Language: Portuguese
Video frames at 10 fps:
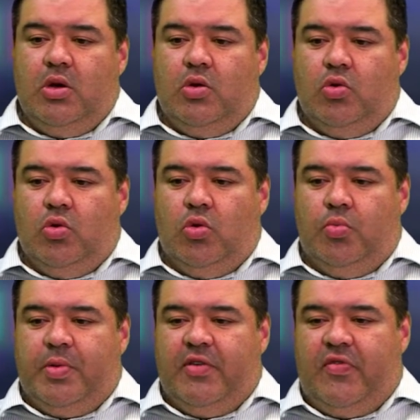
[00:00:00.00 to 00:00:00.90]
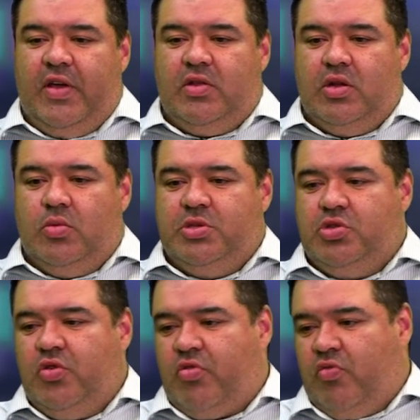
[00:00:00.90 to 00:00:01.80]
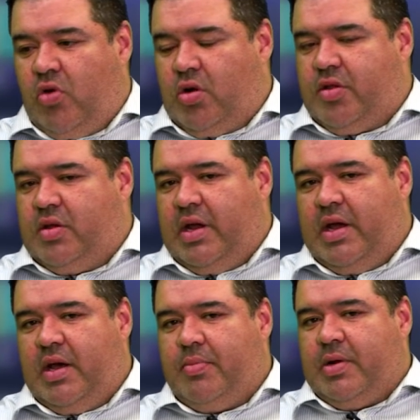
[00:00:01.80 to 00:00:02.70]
O prefeito que não mediu esforços né,